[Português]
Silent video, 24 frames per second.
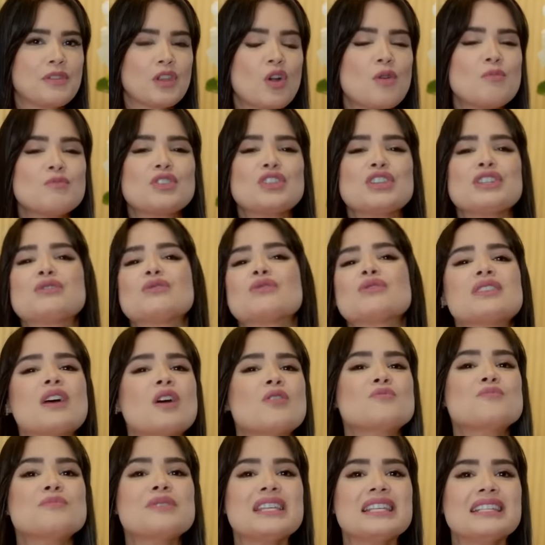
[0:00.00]
Como disse o
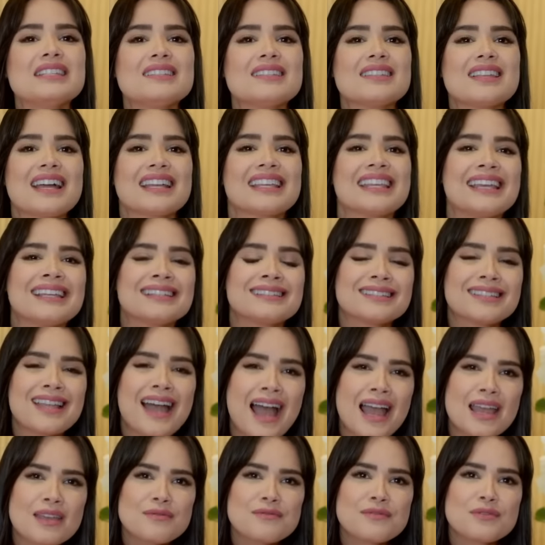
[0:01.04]
salmista,
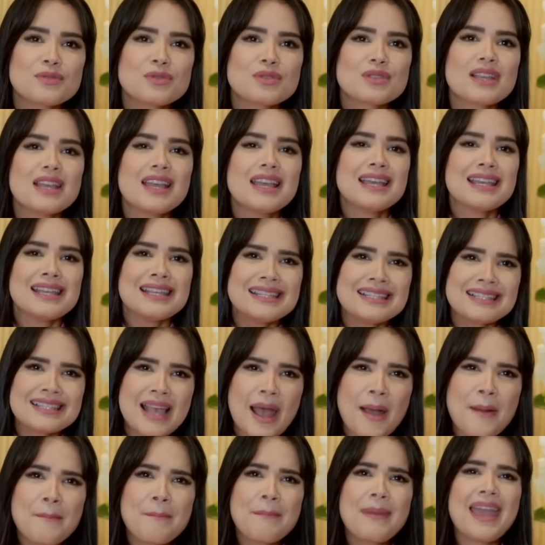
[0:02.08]
aquietai-vos e
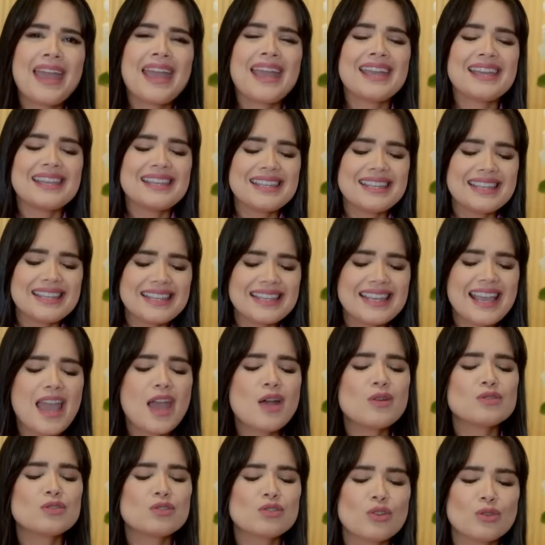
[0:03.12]
sabei que
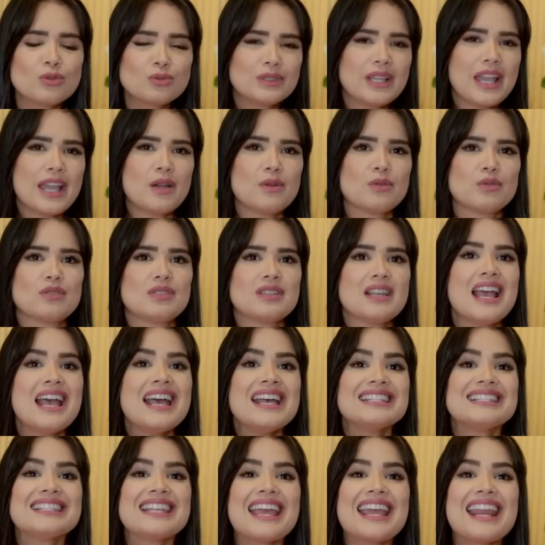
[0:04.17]
eu sou Deus.
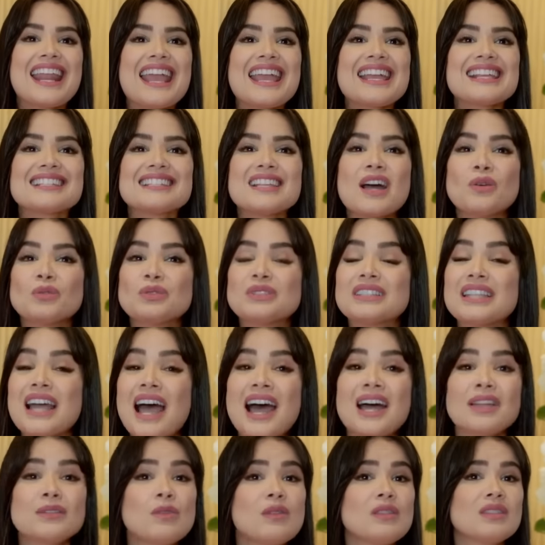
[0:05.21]
Serei
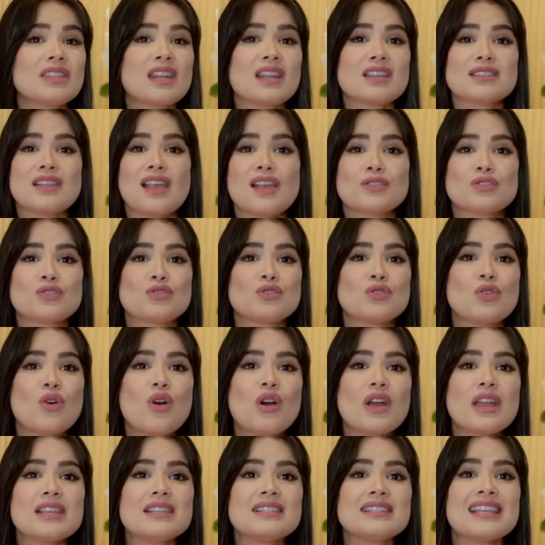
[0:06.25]
exaltado entre as
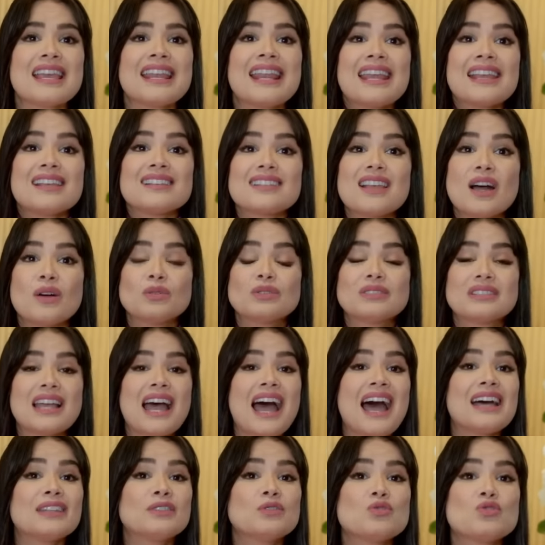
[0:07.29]
nações, serei
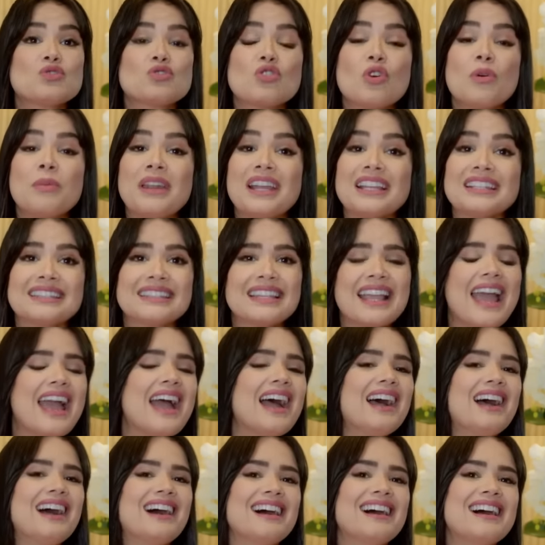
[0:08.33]
exaltado sobre a
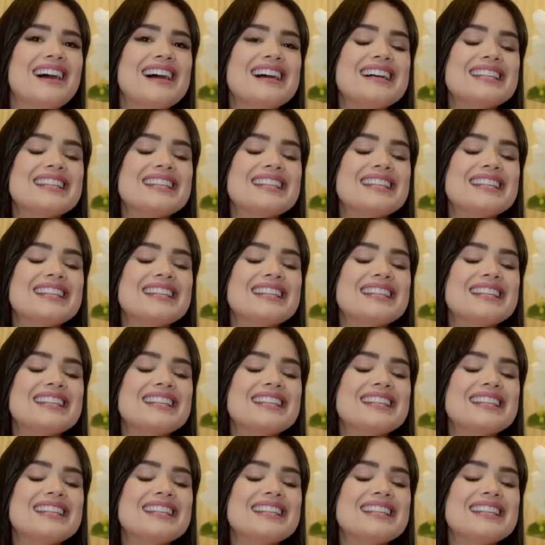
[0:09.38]
terra.